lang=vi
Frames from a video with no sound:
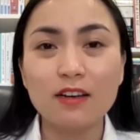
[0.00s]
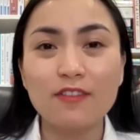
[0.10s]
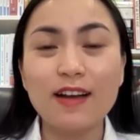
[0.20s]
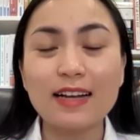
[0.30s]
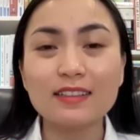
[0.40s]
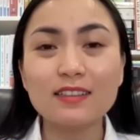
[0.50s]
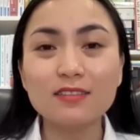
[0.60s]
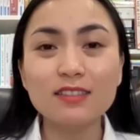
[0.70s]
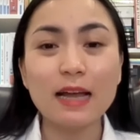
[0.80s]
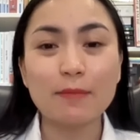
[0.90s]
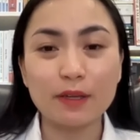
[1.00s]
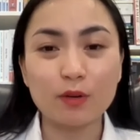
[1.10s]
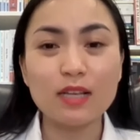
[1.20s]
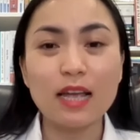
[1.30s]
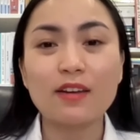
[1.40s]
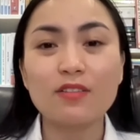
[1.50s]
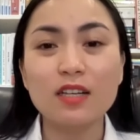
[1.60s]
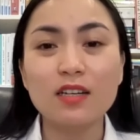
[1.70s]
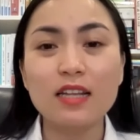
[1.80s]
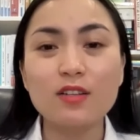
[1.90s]
và cứ giảm kéo dài nó
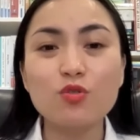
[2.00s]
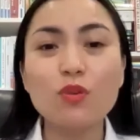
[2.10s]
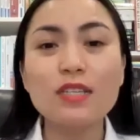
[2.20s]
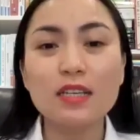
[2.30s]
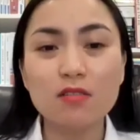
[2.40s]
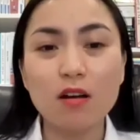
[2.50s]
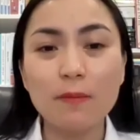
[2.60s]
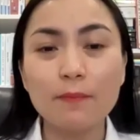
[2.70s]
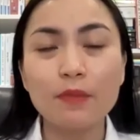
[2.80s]
dẫn đến suy dinh dưỡng